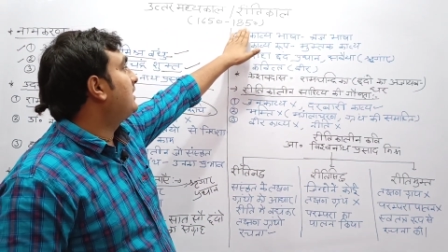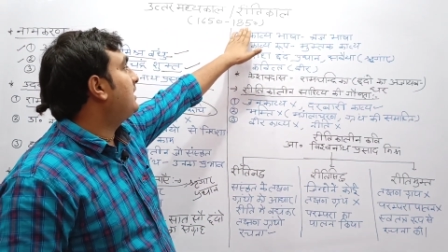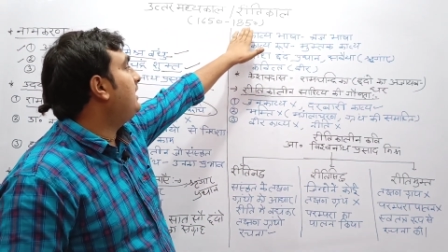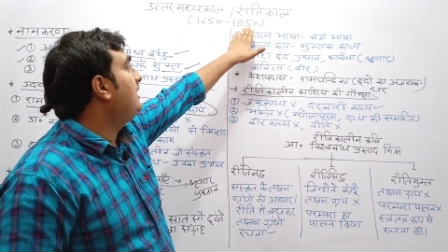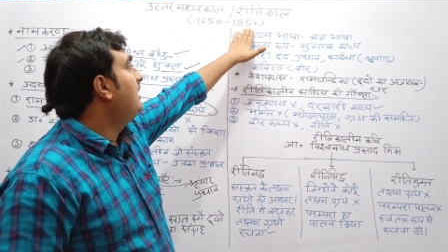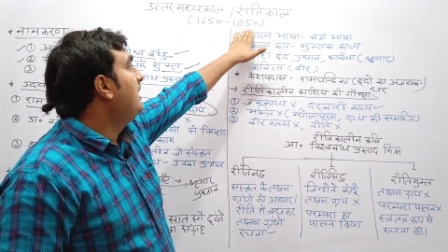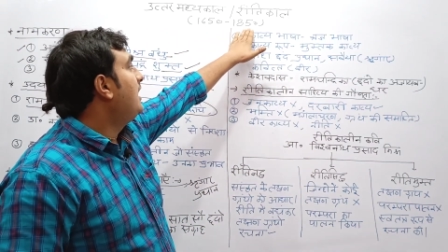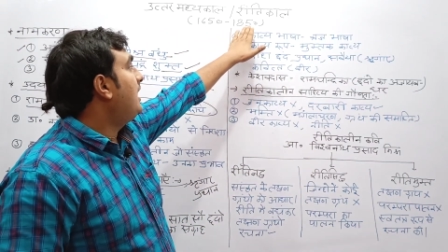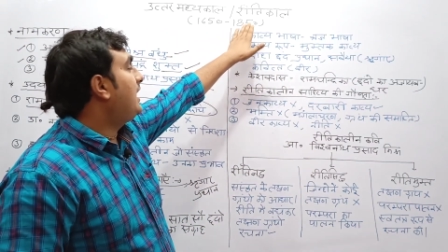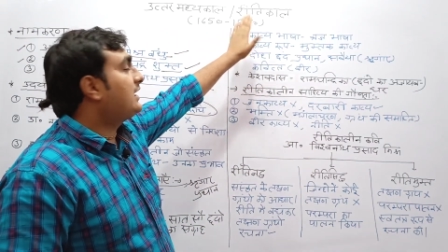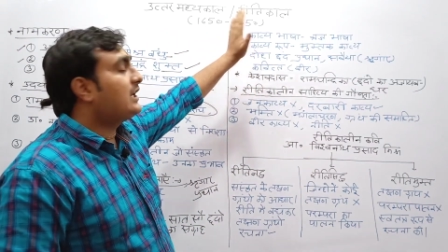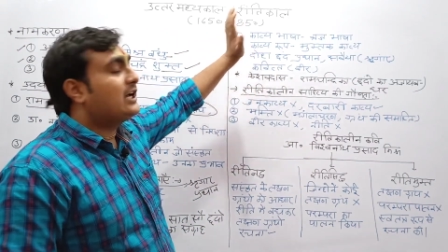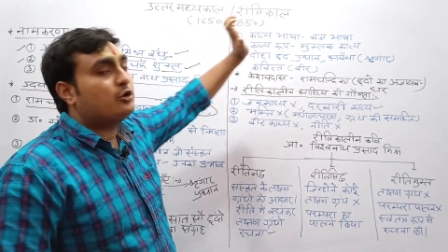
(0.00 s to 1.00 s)
से लेके
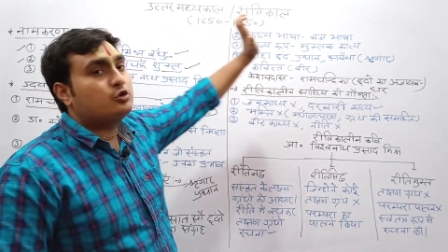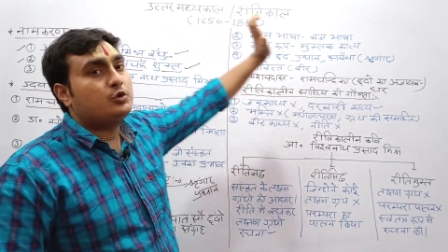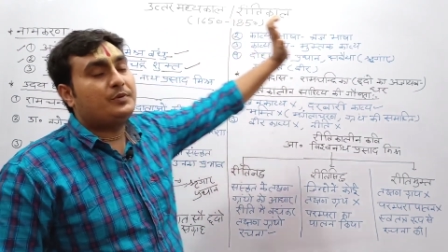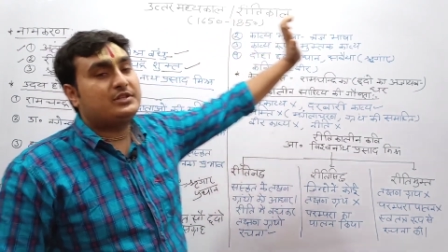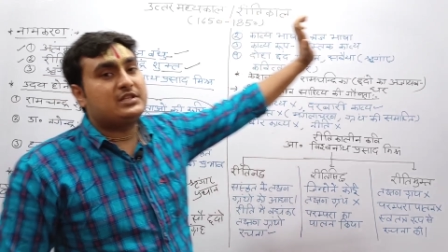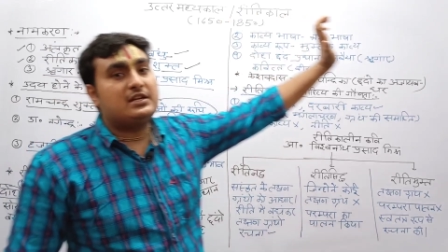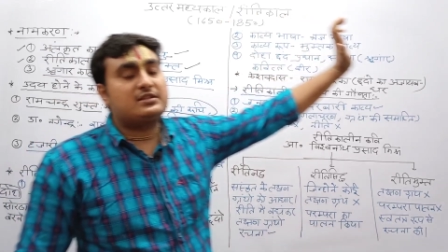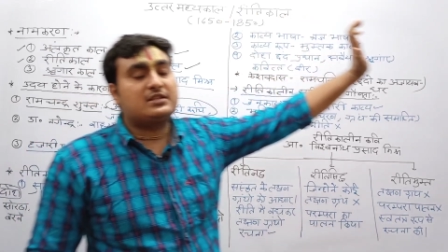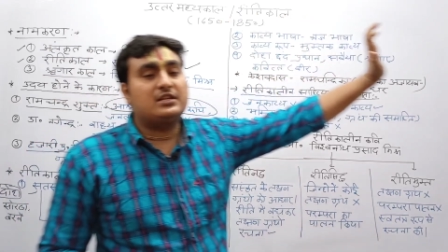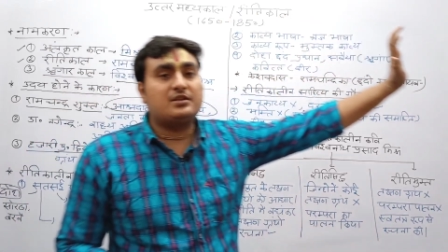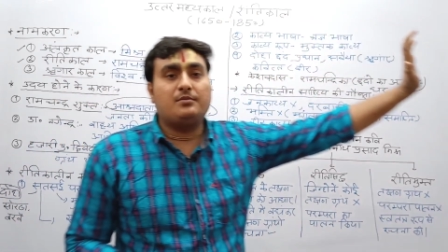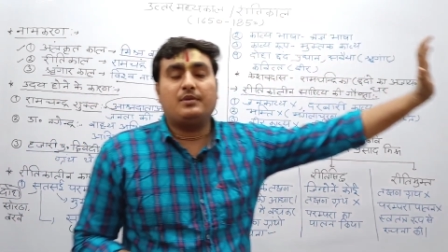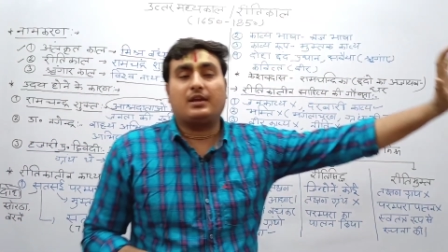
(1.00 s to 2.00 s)
1850
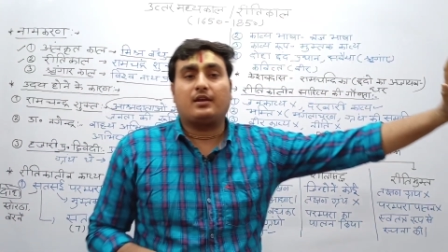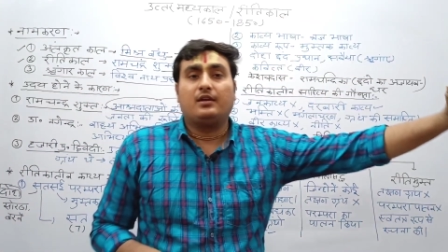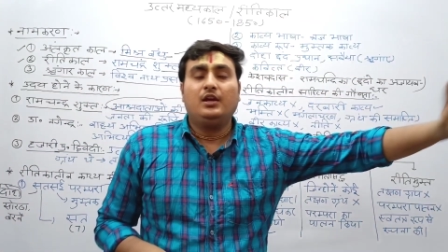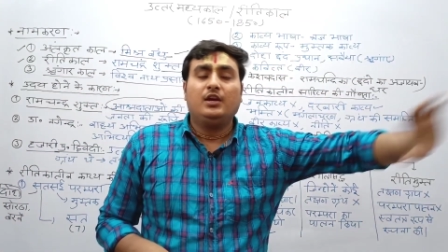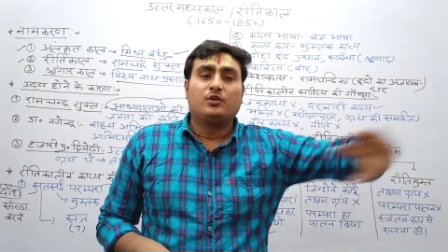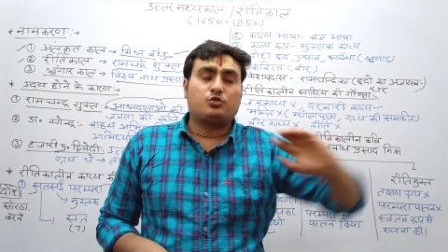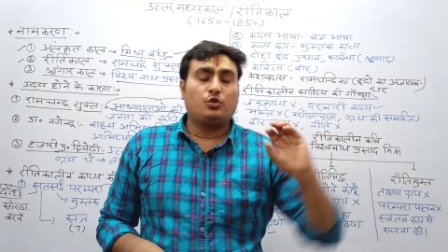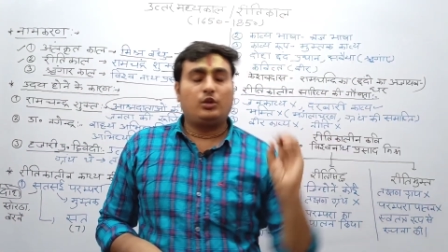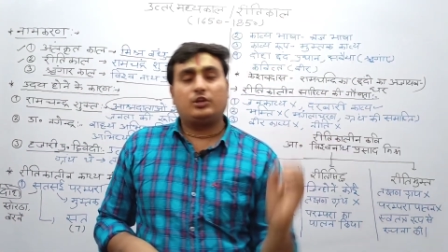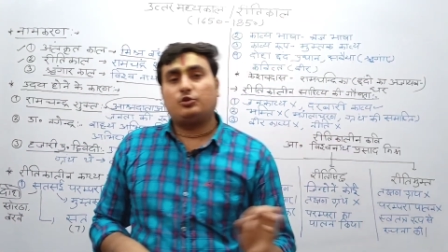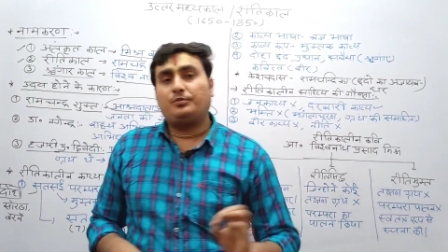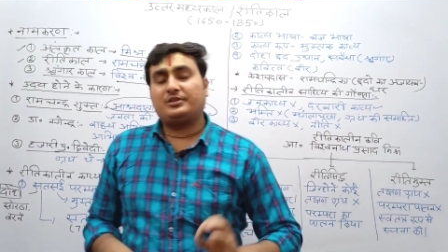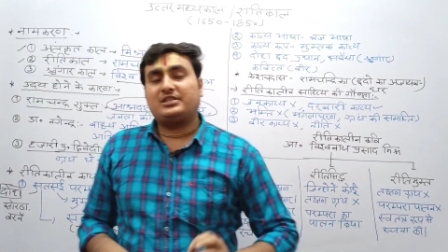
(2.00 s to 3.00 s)
का समय है
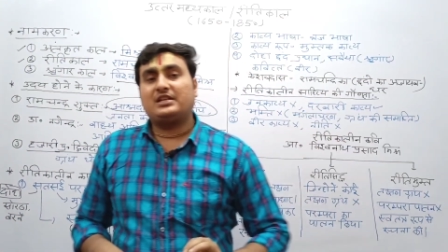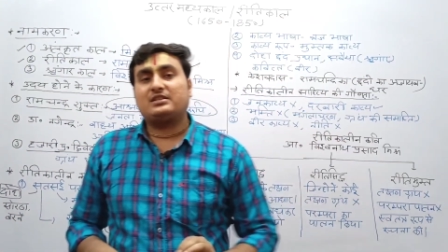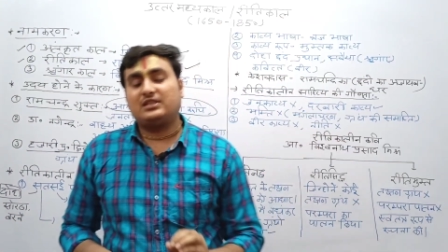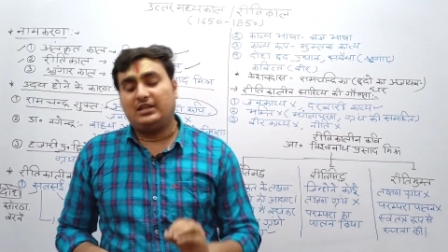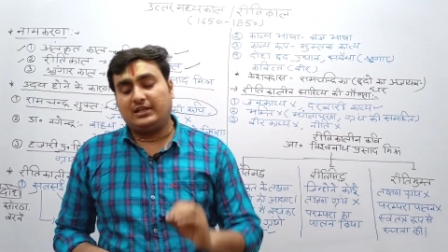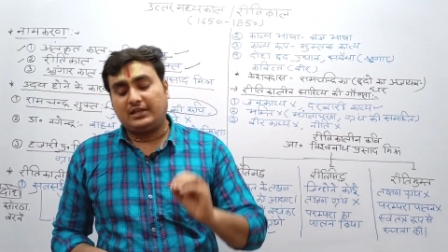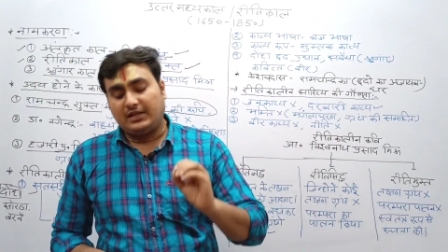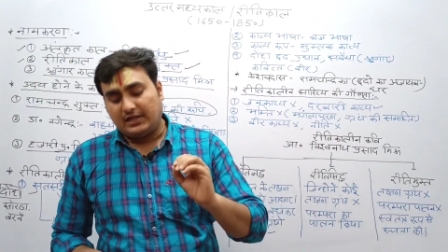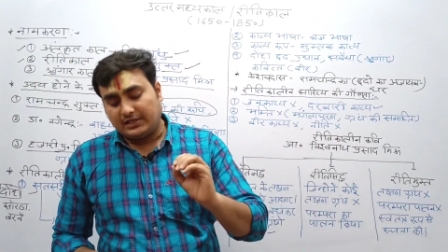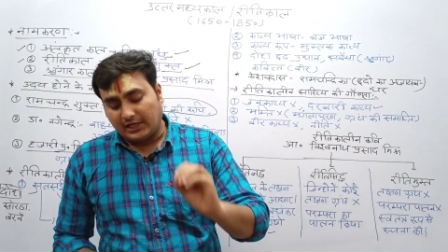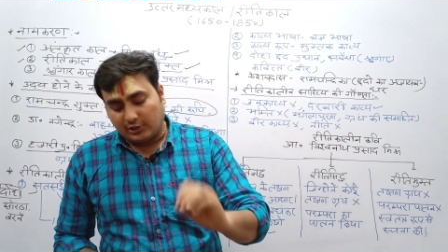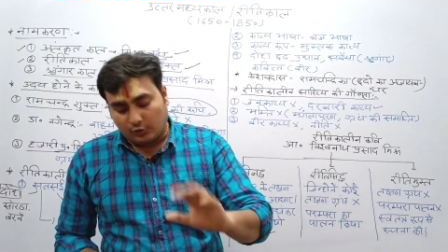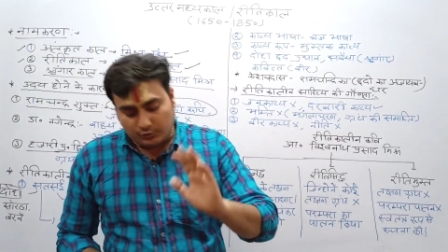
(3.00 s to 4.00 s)
1650 से लेके
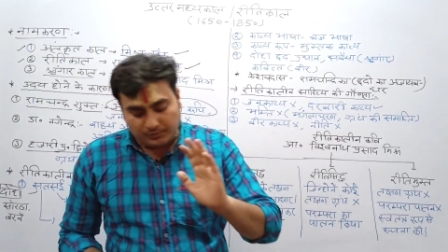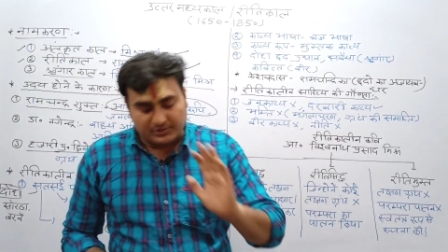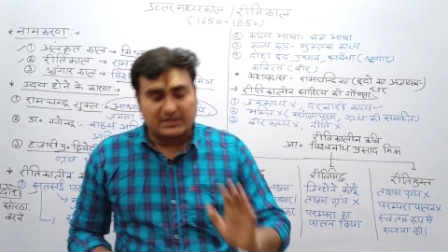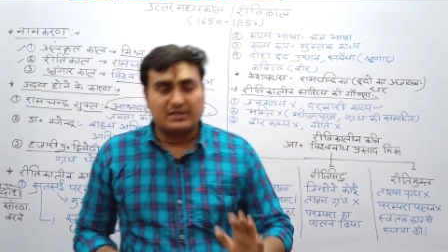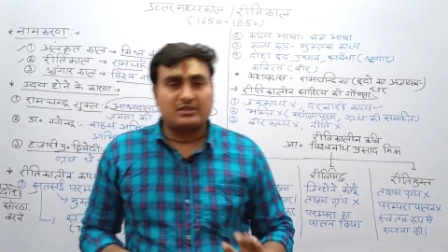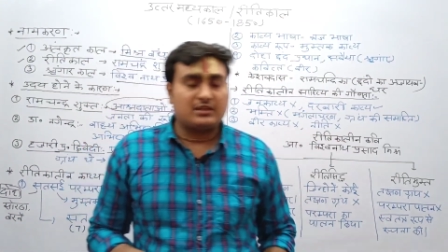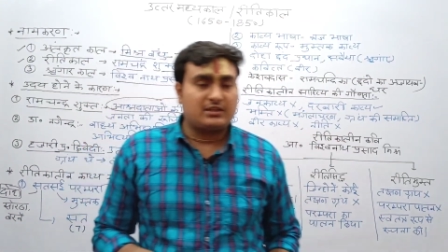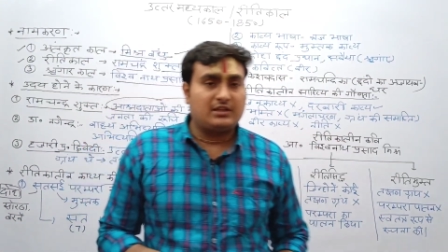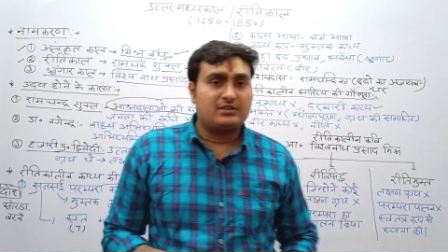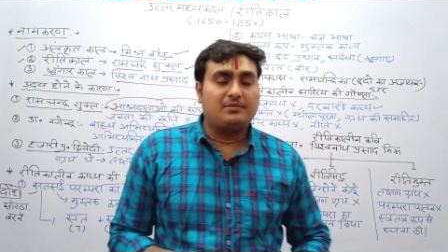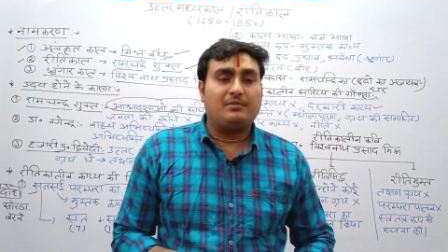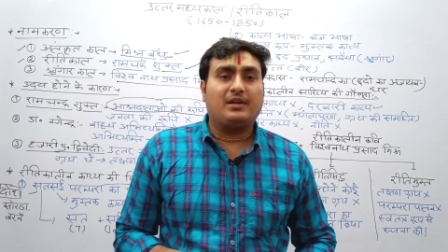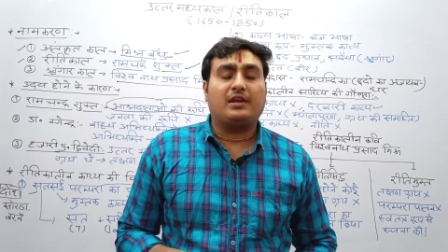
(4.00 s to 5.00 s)
1850 तक का
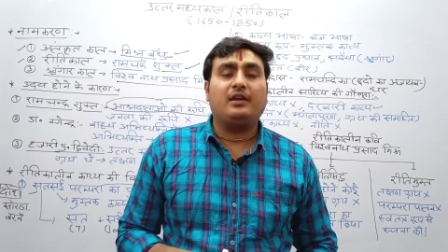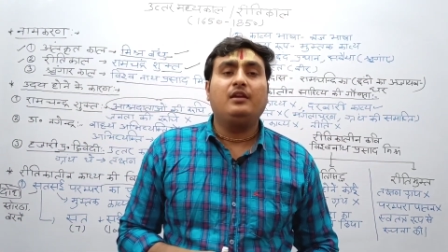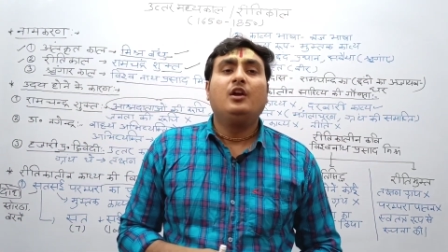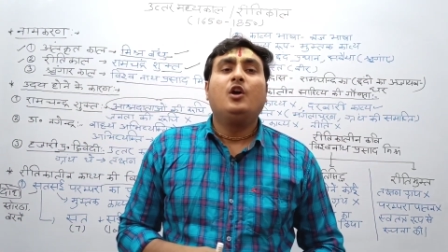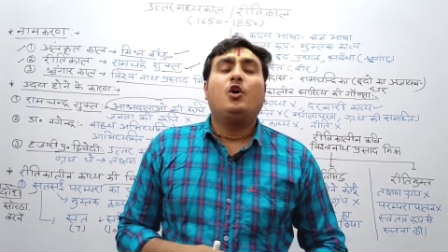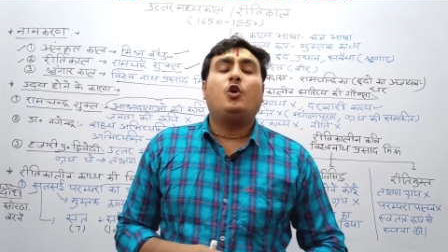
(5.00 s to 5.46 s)
समय है